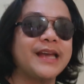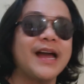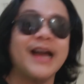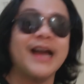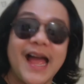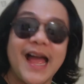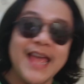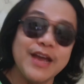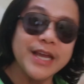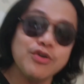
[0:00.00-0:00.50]

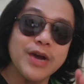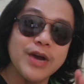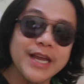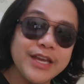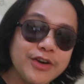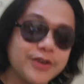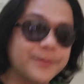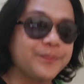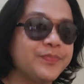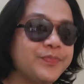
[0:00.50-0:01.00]
Kagaya ko
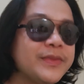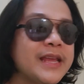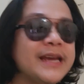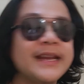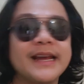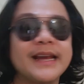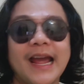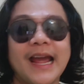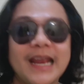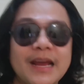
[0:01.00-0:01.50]
ngayon,
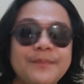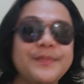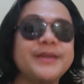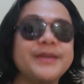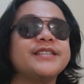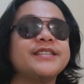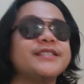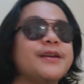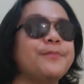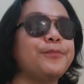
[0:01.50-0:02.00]
nakailang
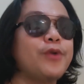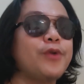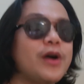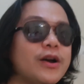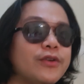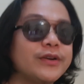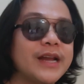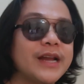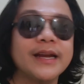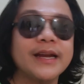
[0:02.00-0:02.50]
beses na po
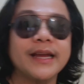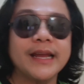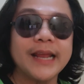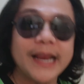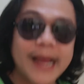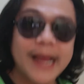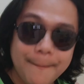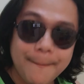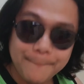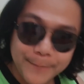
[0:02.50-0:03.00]
ako
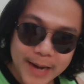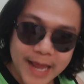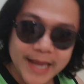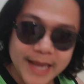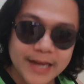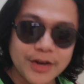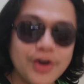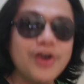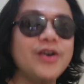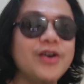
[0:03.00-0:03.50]

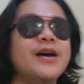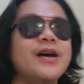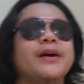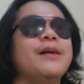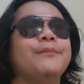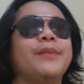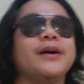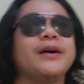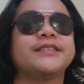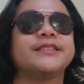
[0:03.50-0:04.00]
nag-reapply, no?
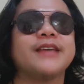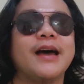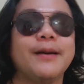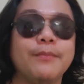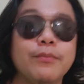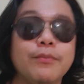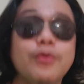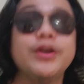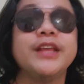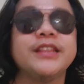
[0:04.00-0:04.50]
Para sa
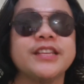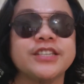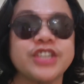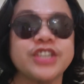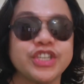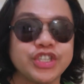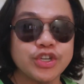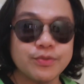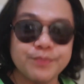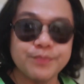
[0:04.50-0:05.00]

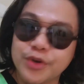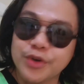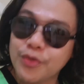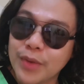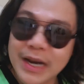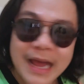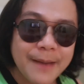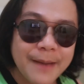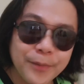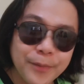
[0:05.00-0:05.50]
monetization, pero
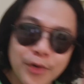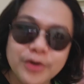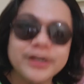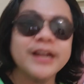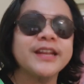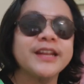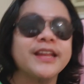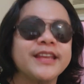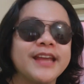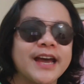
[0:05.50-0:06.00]
wala pong
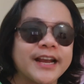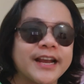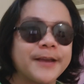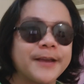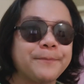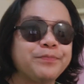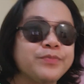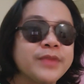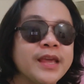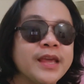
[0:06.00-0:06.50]

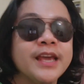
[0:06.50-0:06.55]
nangyari.